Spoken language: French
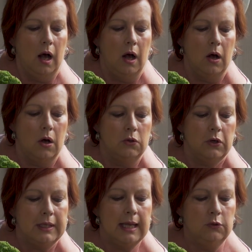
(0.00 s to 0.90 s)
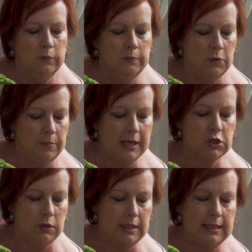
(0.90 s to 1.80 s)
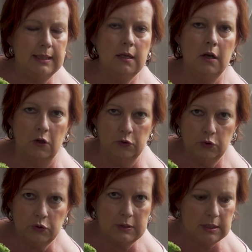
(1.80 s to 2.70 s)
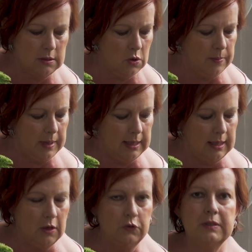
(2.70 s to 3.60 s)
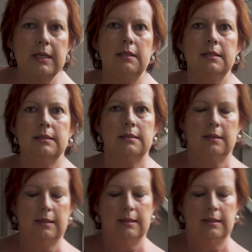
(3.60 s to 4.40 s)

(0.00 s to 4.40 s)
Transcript: un origanum marjolaine, un autre sédum et un oxalis.